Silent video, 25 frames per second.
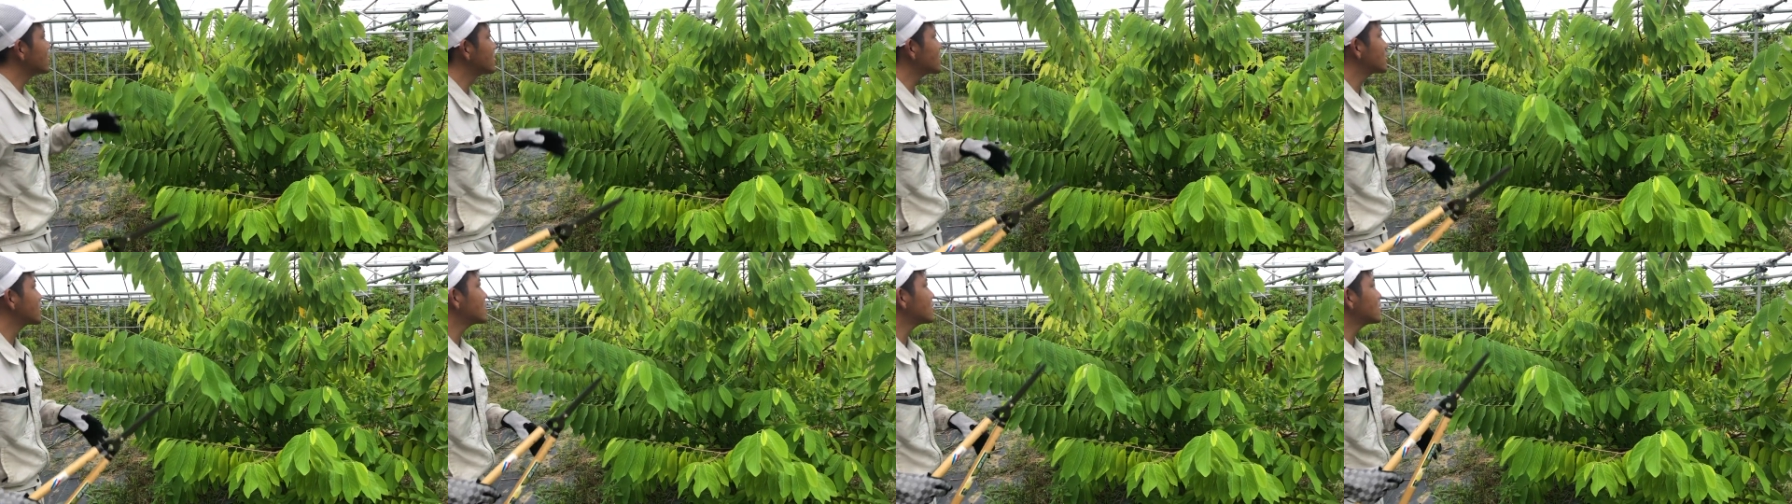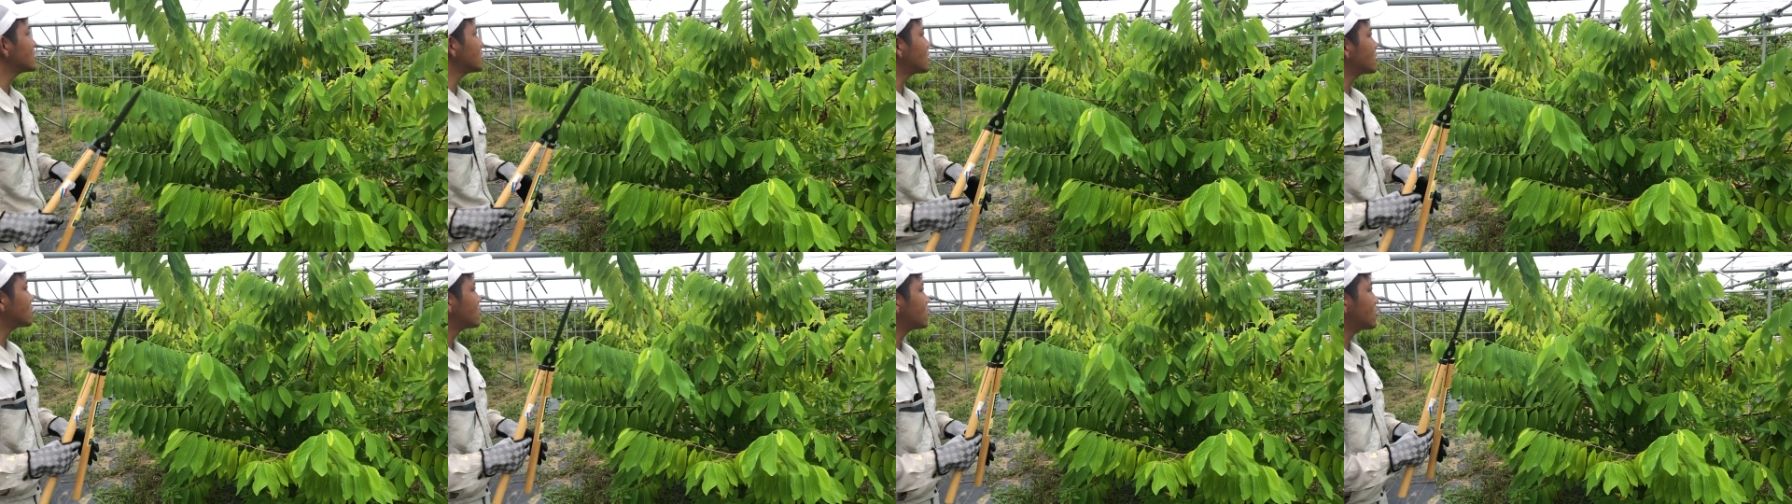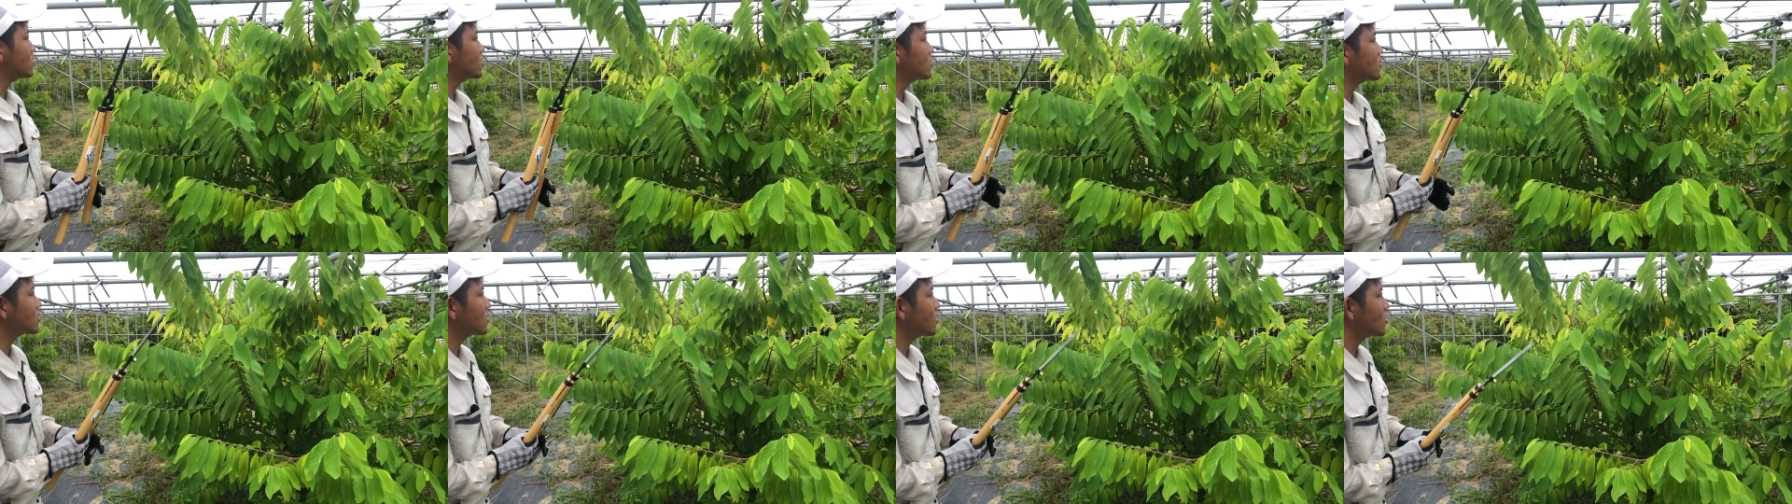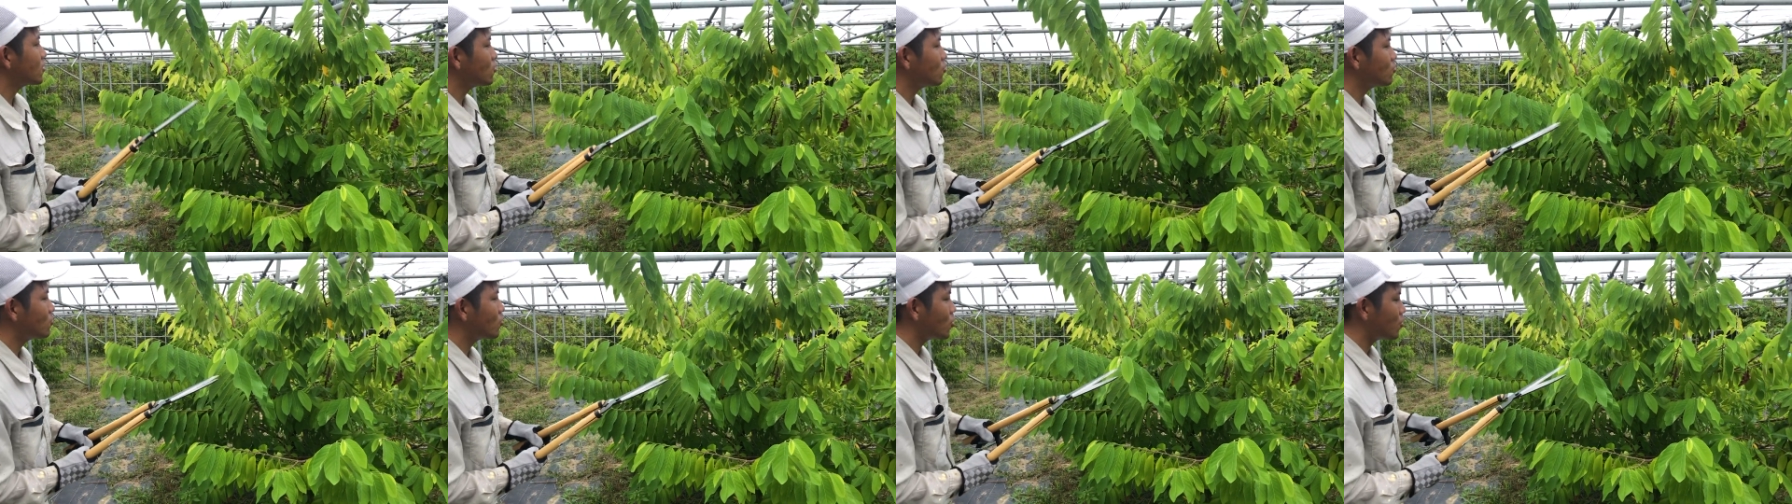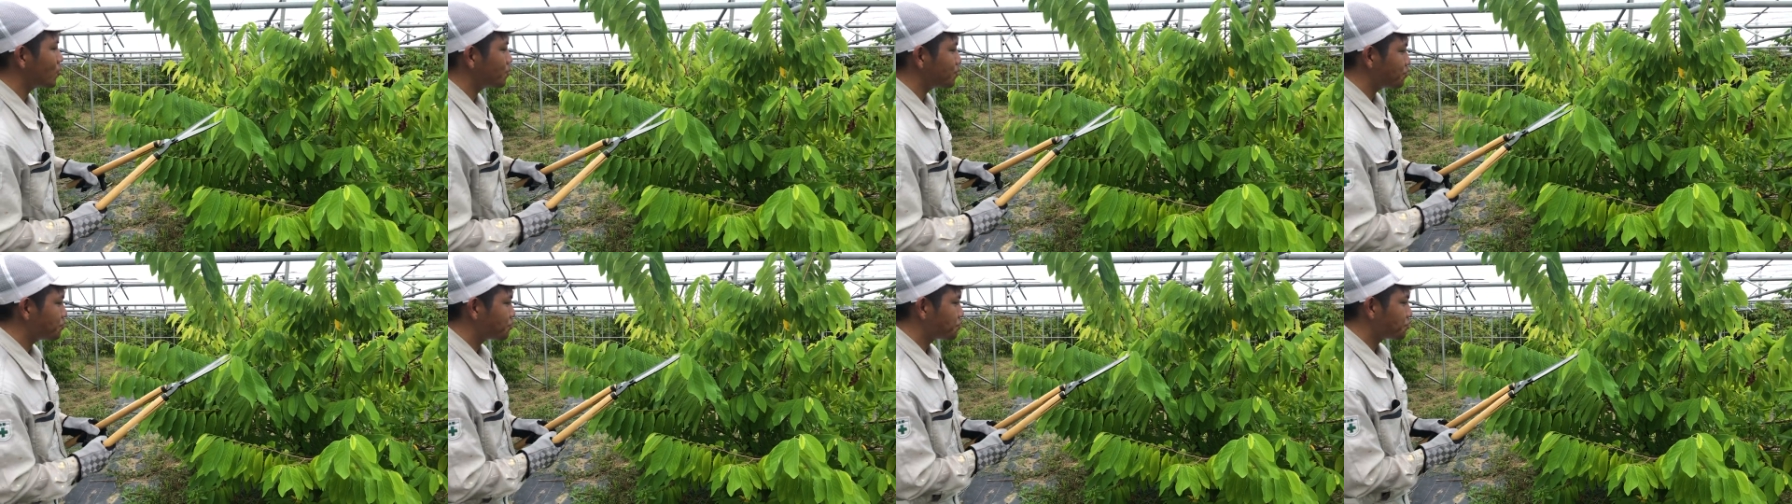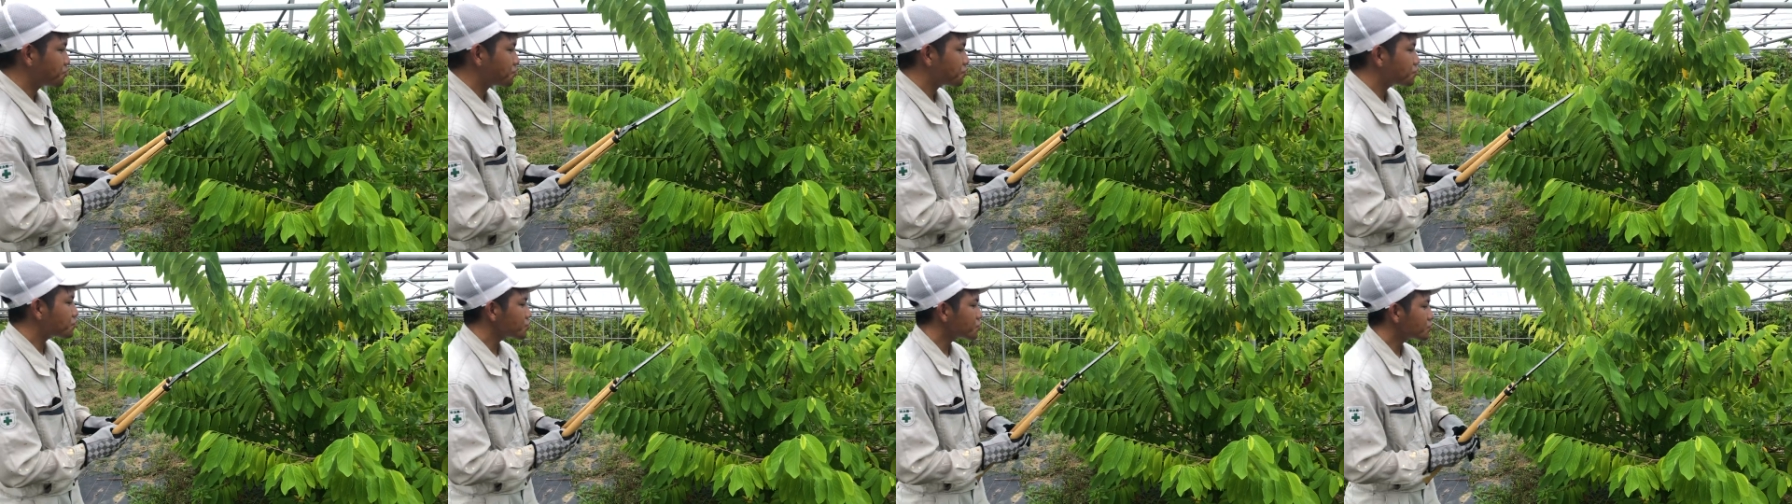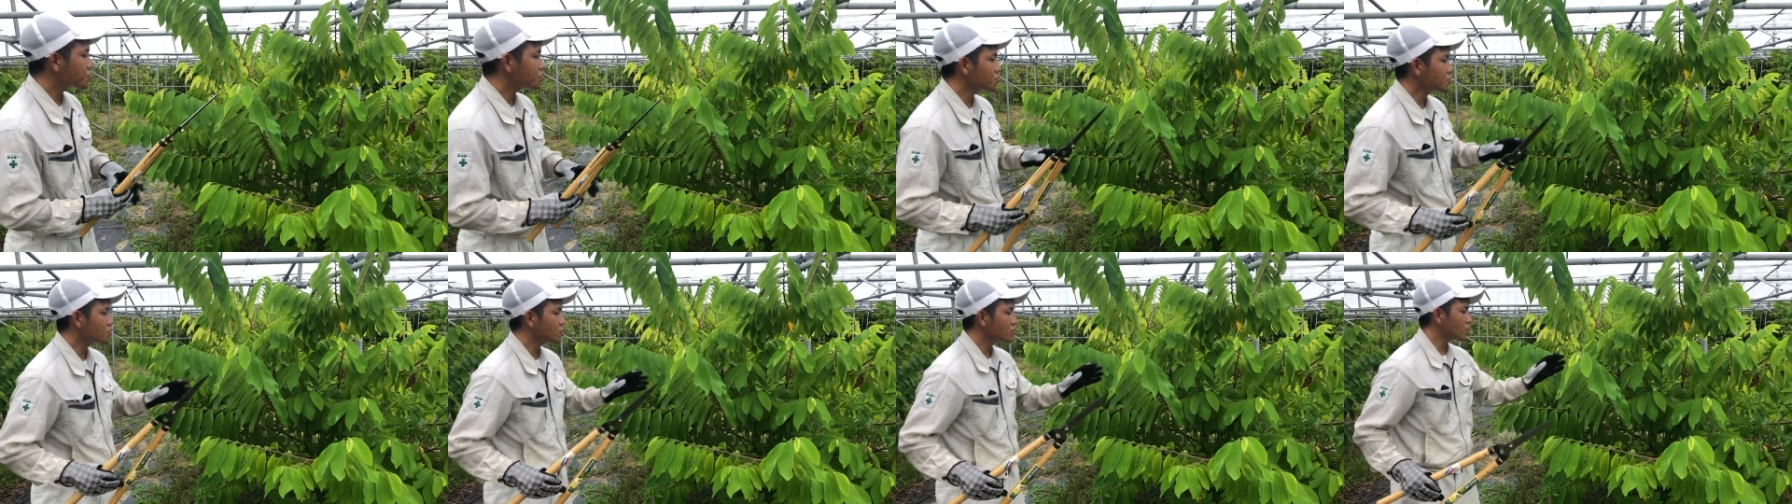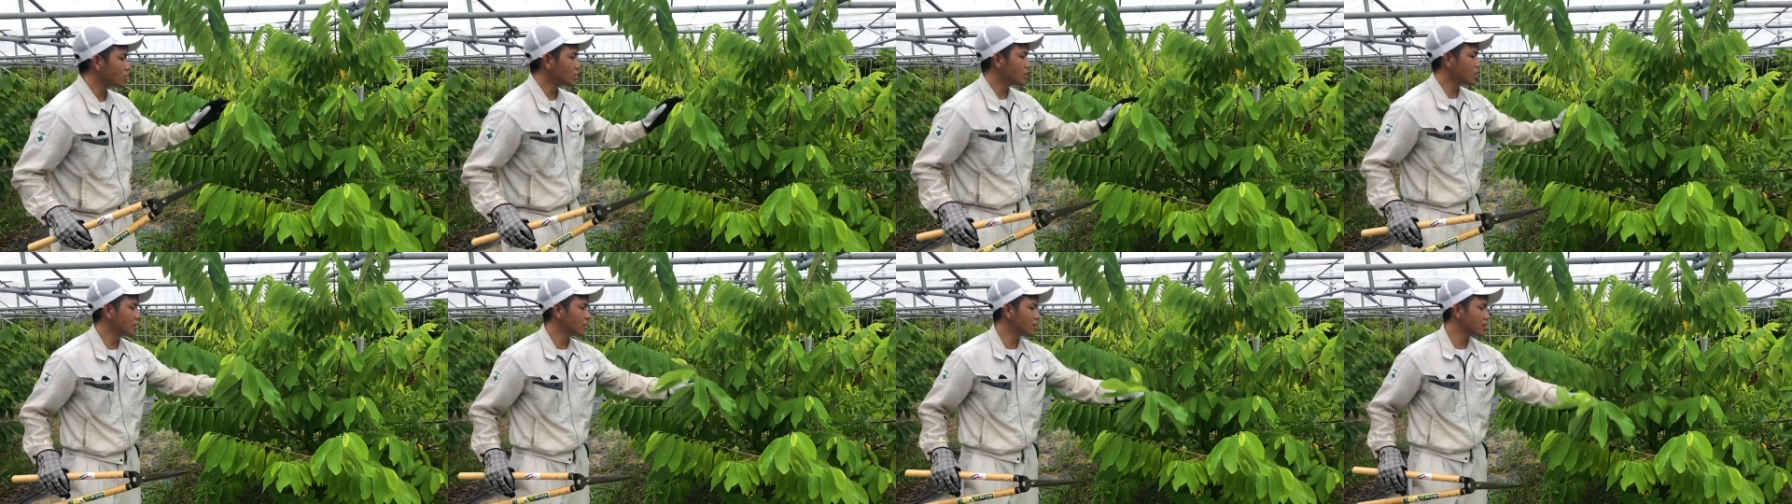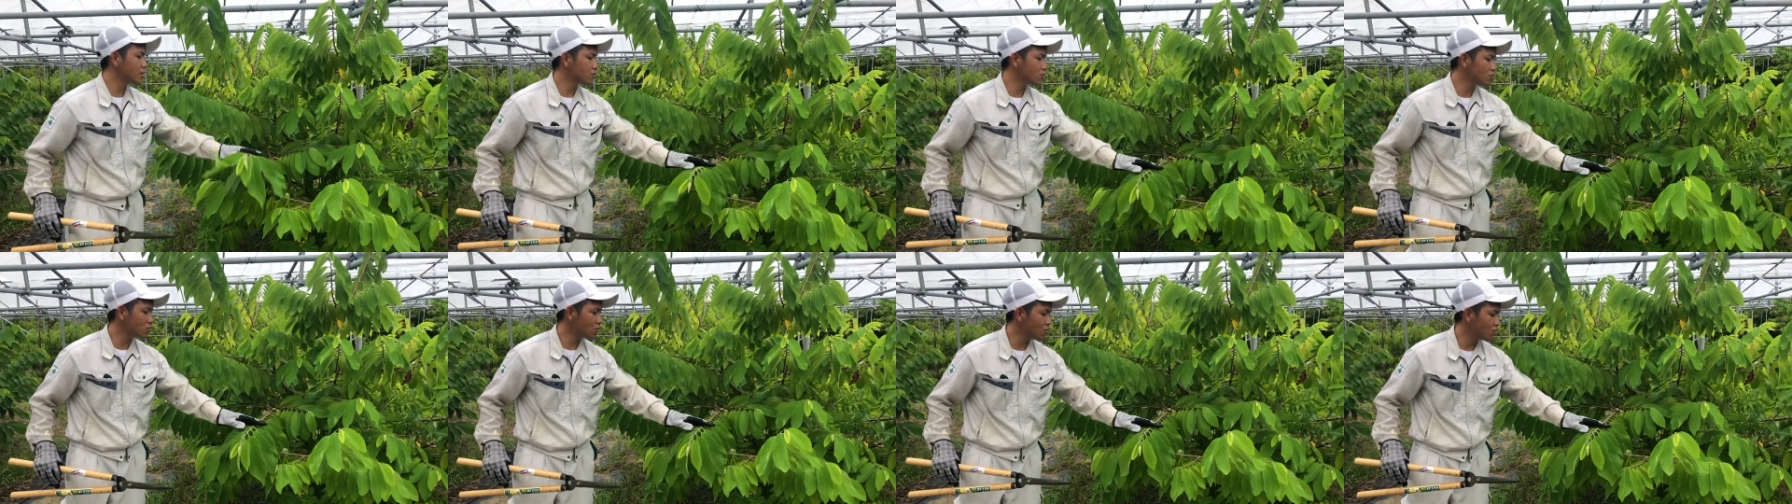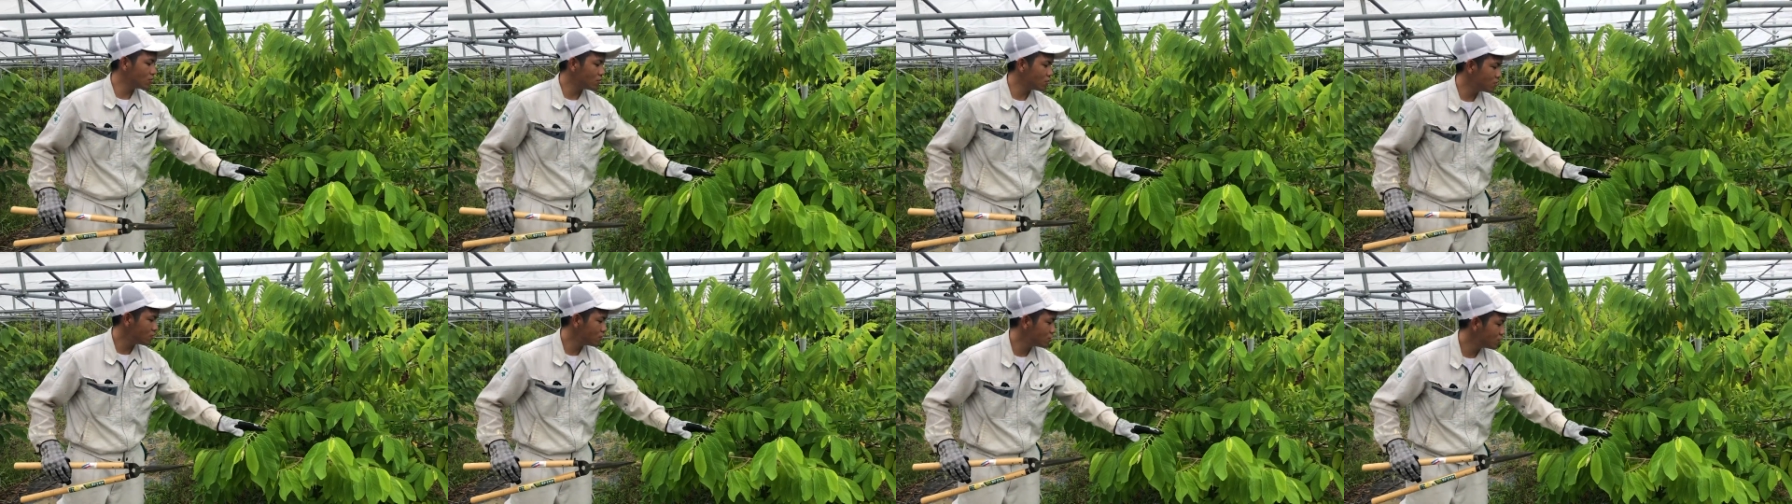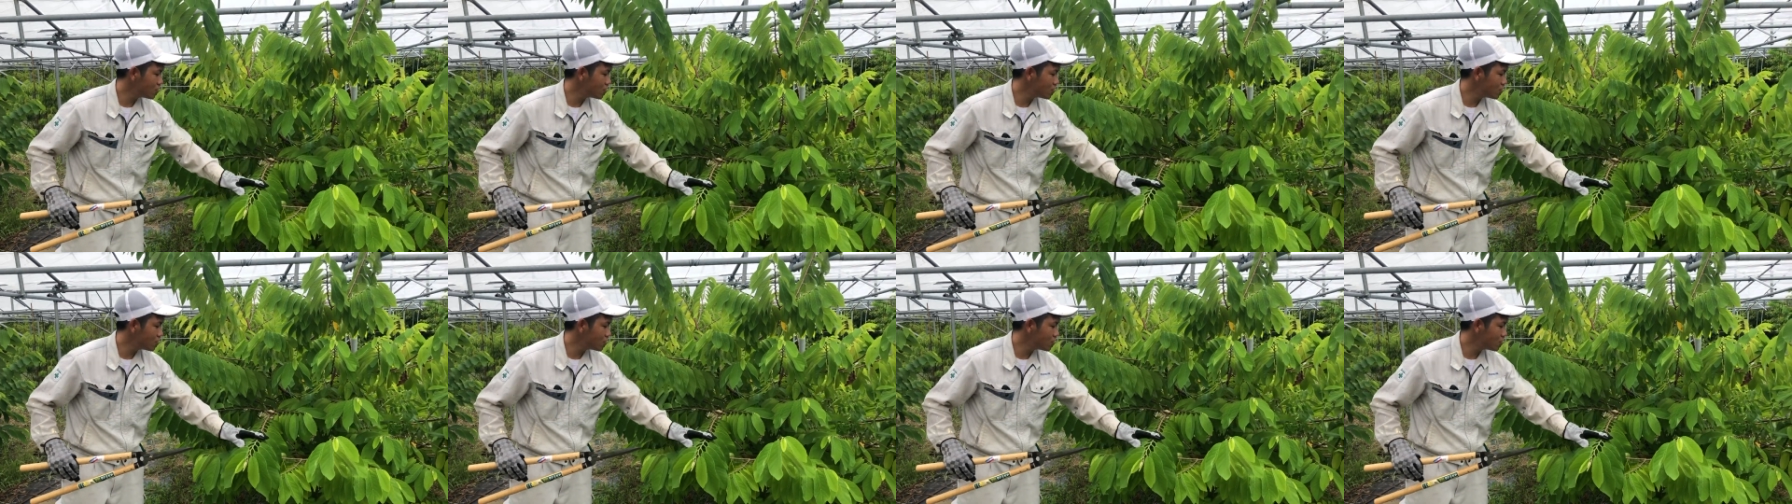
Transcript: くり切っていくんですけれどもえー、っと